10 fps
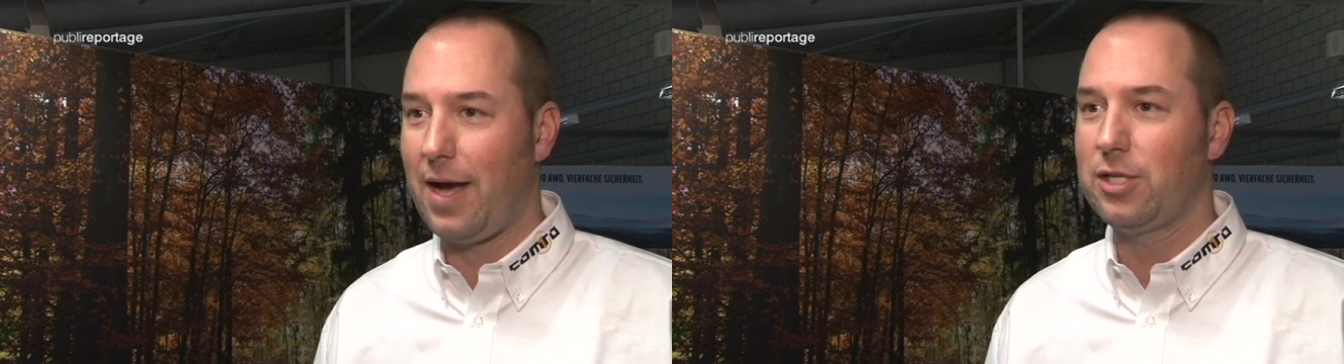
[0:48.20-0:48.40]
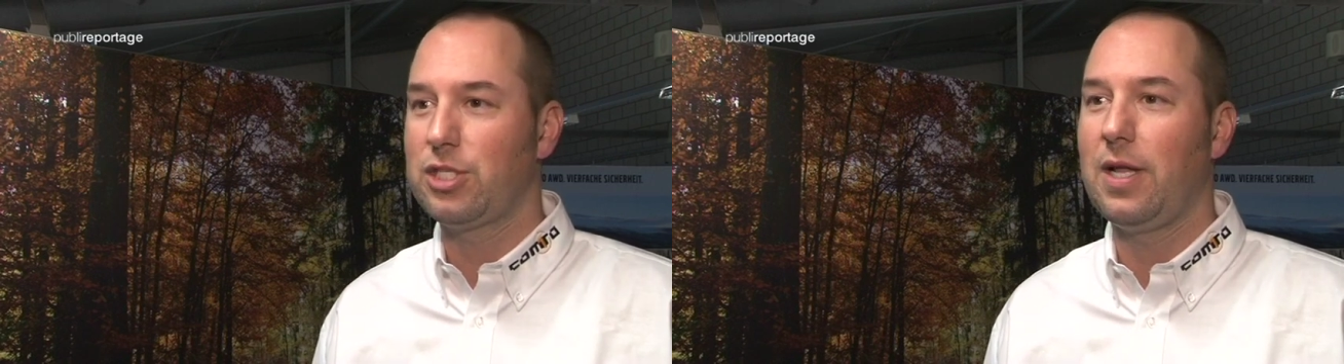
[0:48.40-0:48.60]

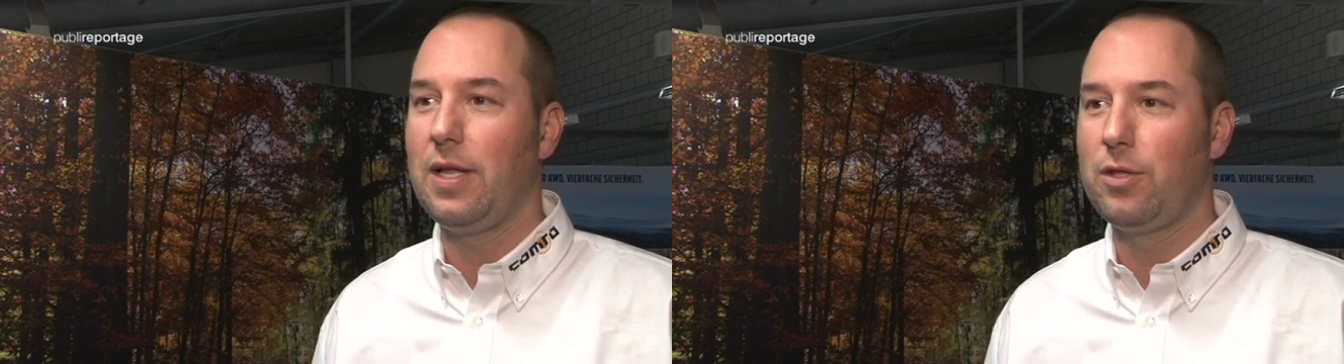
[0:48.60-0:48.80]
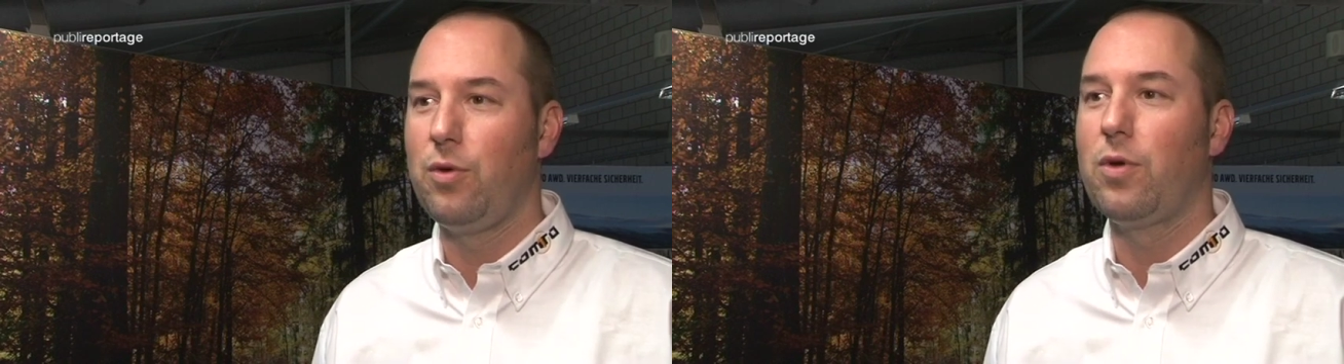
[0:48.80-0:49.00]

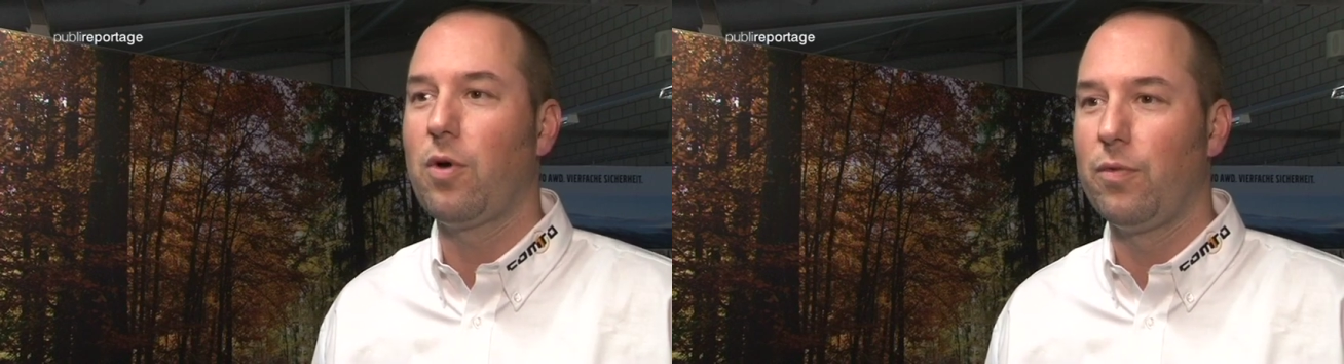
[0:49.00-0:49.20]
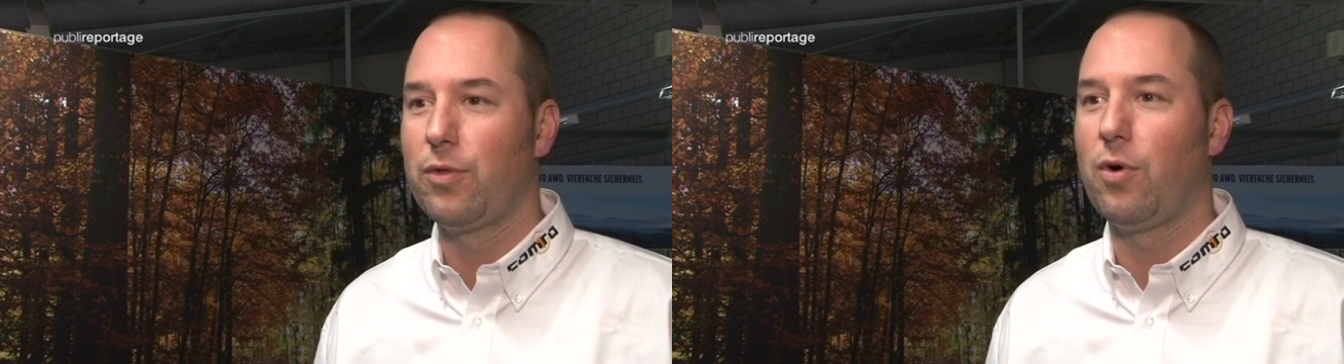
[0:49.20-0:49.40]
Herstellung
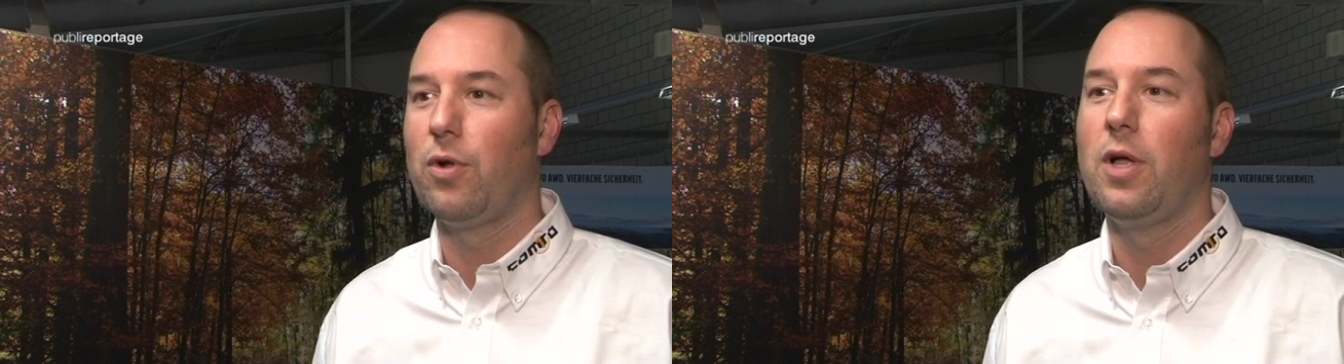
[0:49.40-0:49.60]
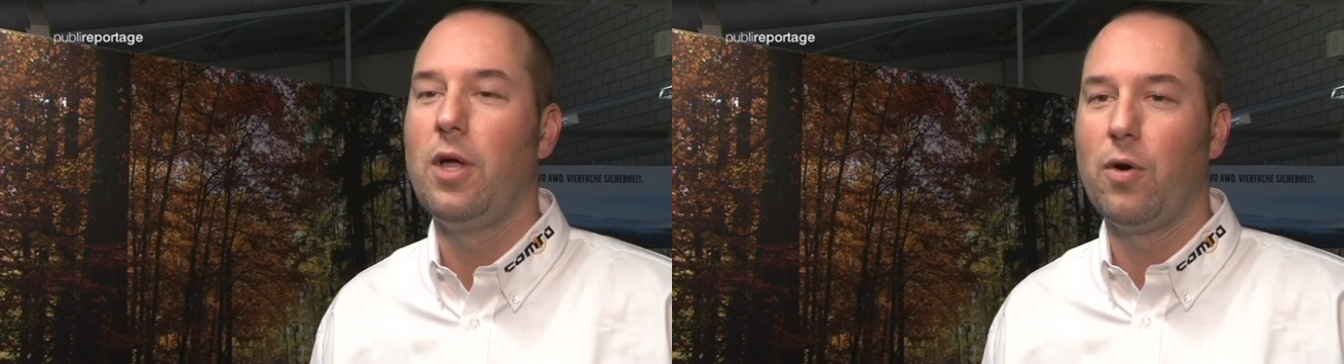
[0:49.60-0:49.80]

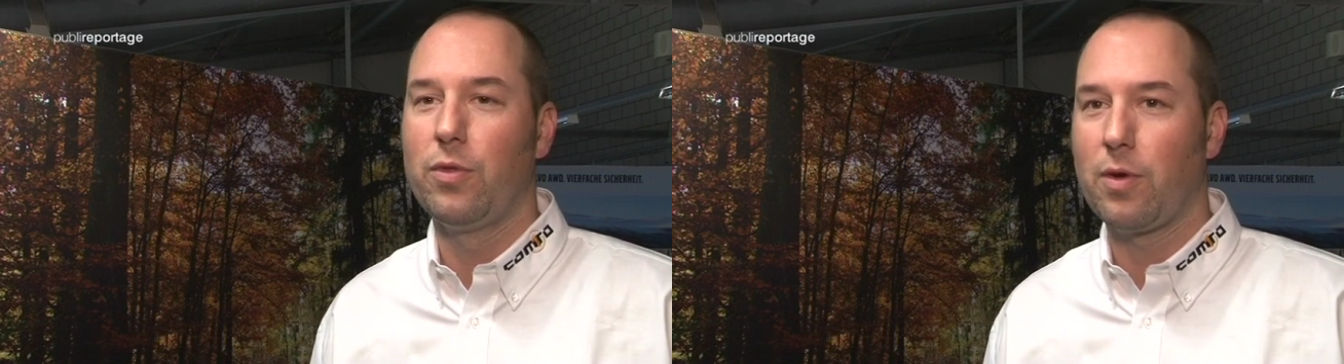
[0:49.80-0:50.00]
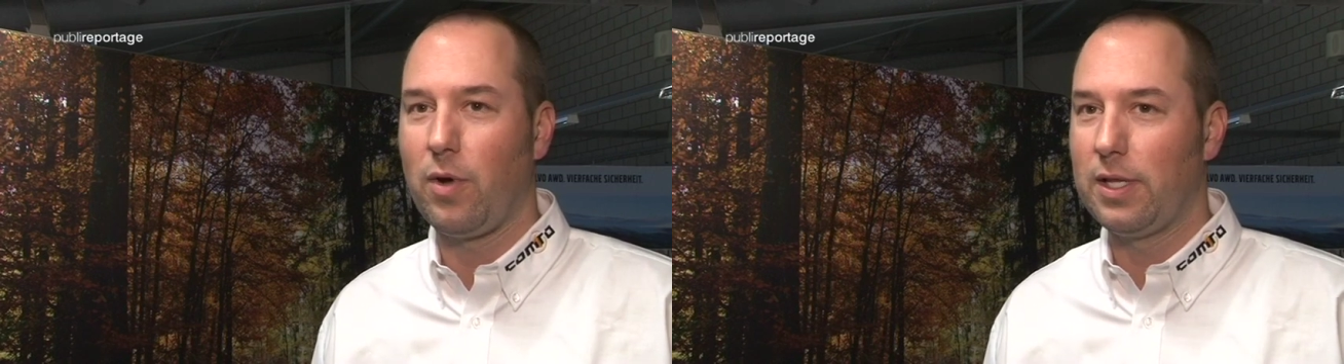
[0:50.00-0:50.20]
drei
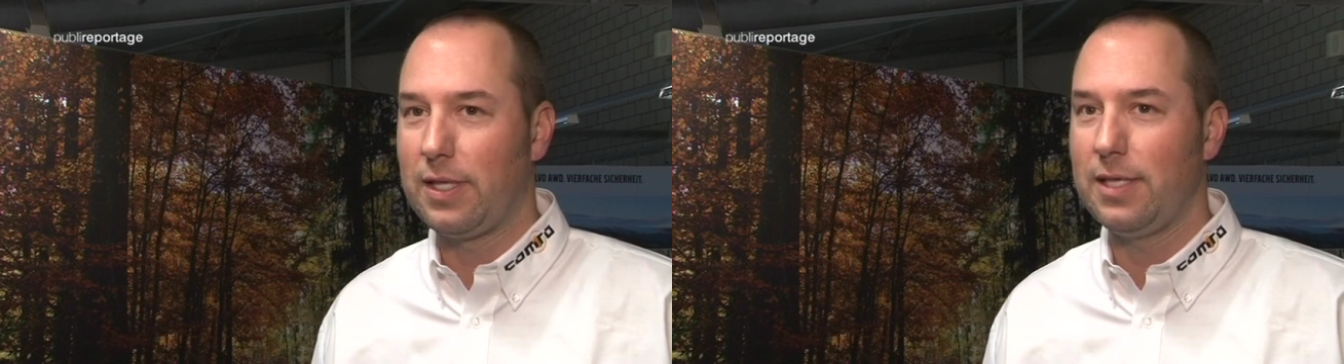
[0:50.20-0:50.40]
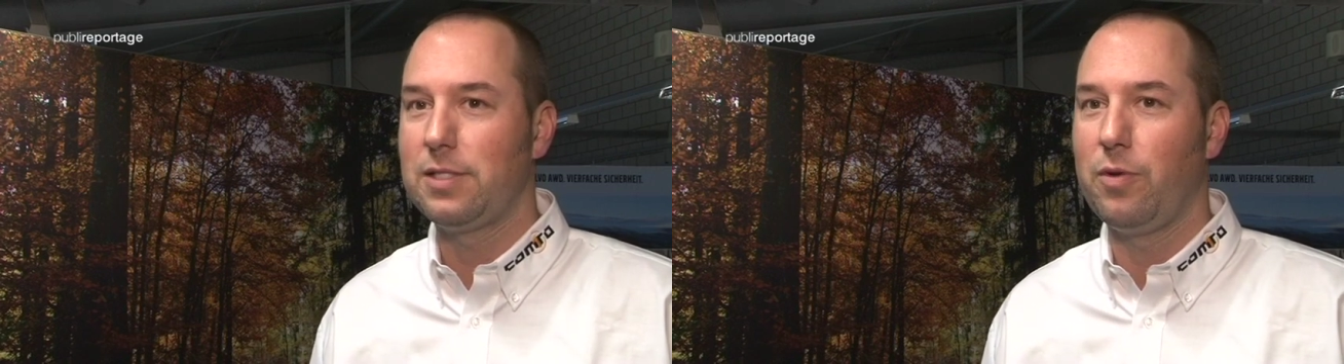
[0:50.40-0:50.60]
und
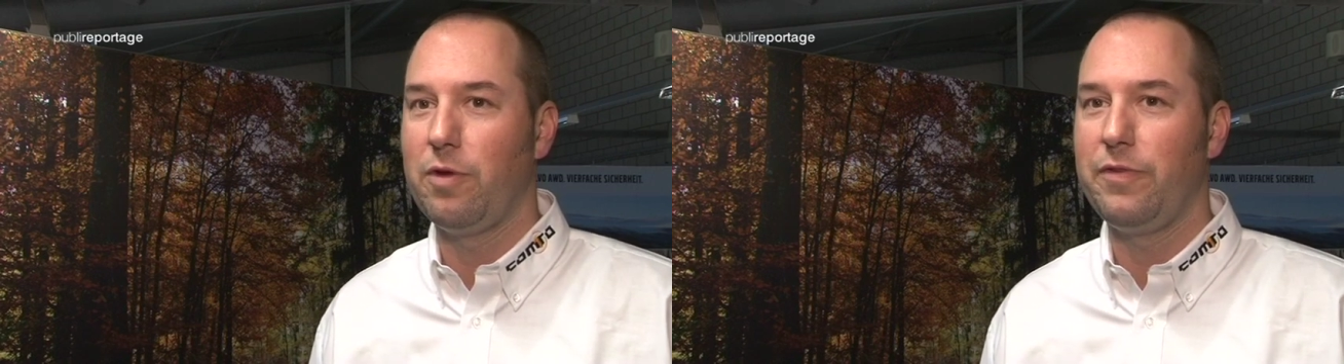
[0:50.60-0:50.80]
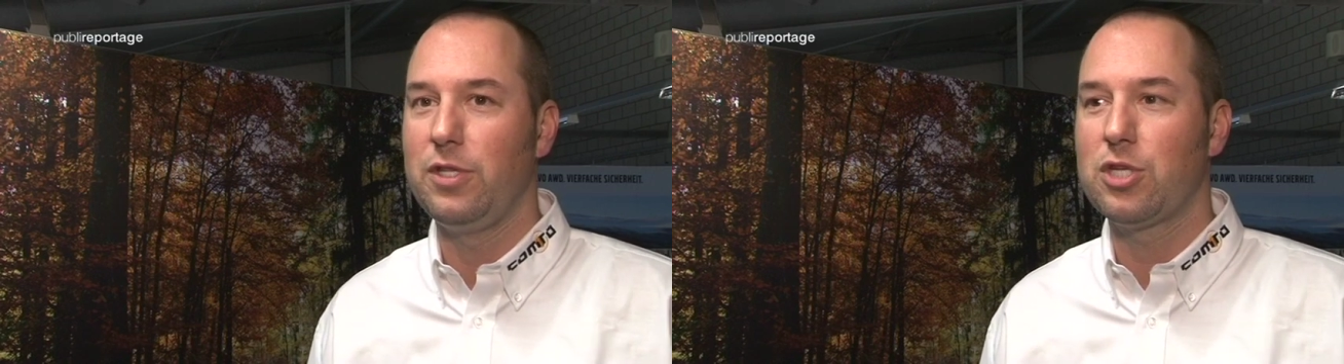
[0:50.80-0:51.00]

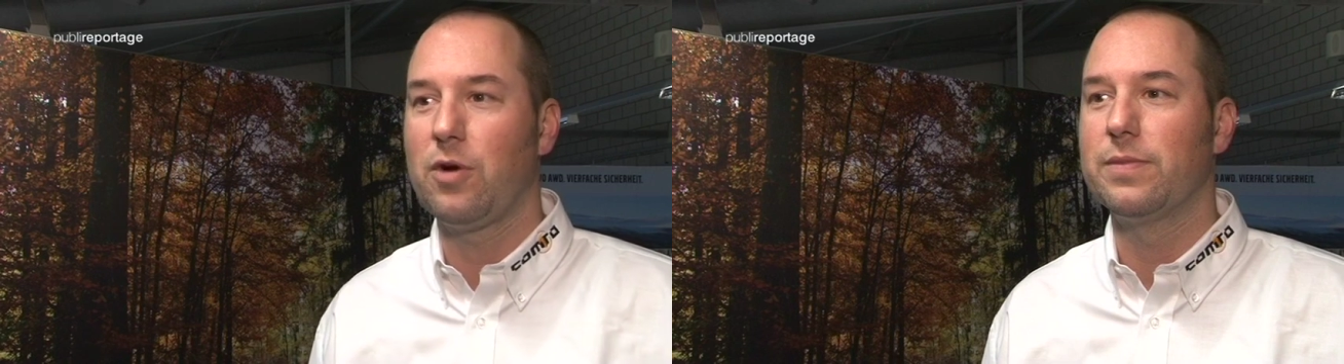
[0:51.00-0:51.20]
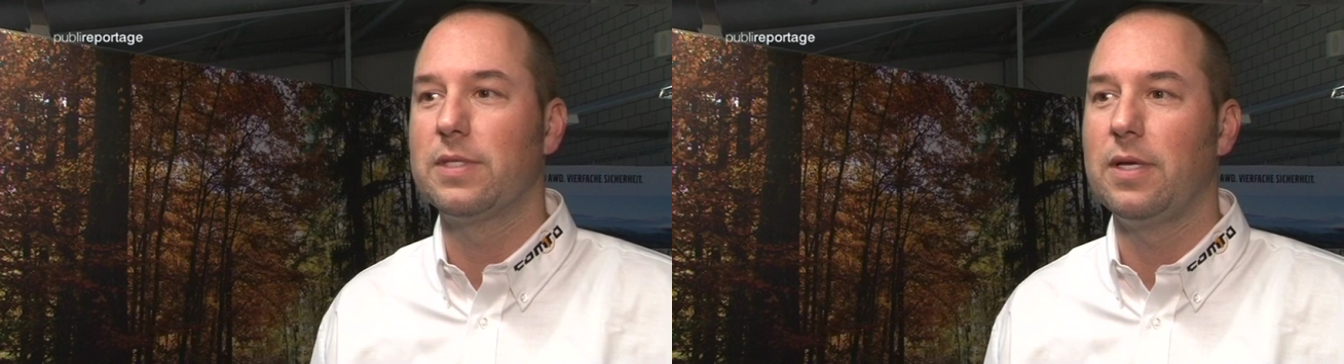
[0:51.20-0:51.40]

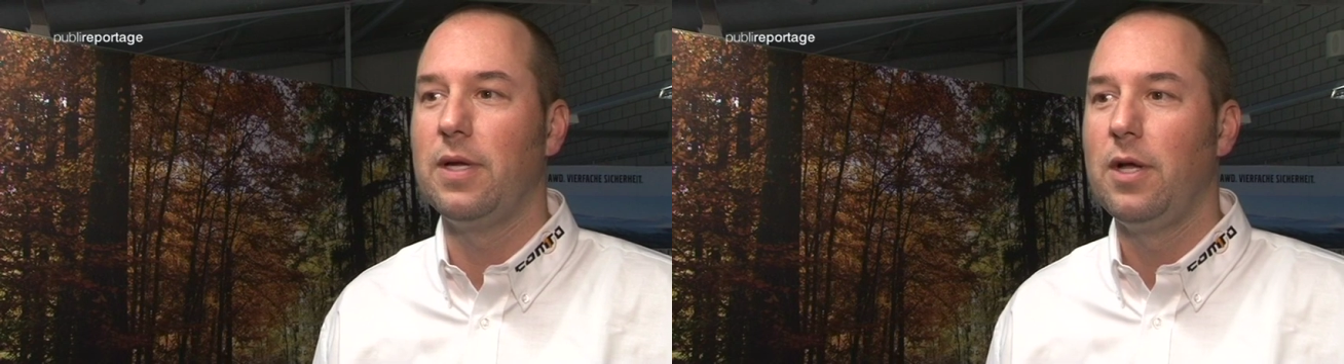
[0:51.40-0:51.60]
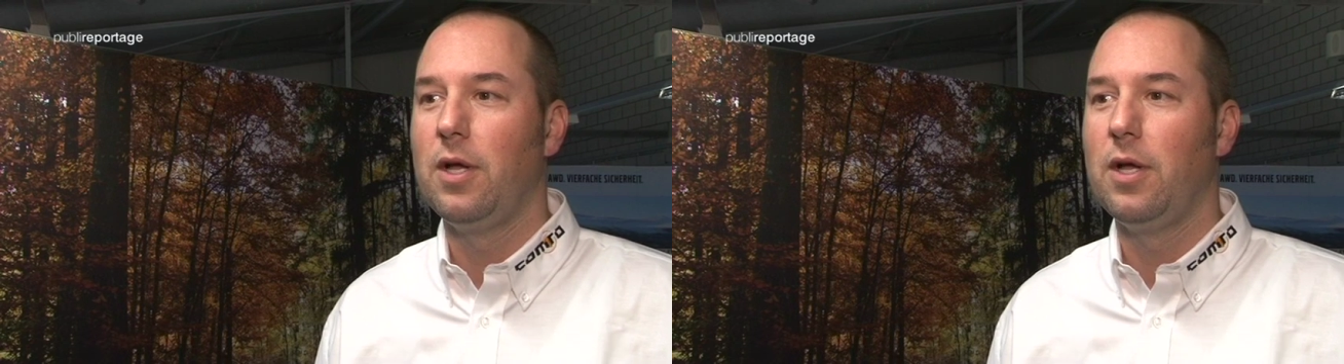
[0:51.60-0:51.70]
Qualitätsprüfinstanzen.